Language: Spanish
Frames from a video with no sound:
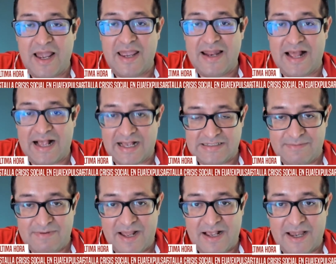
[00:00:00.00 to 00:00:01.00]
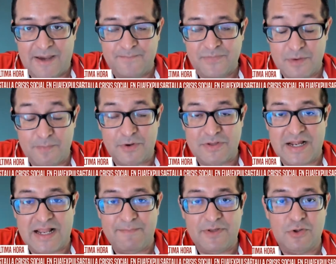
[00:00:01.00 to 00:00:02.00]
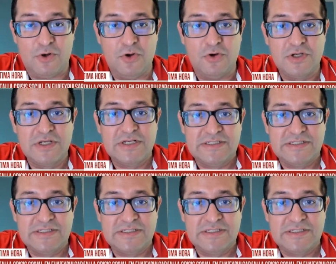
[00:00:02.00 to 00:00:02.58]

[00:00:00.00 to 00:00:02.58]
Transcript: en la Casa Blanca, no, pero en el Capitolio,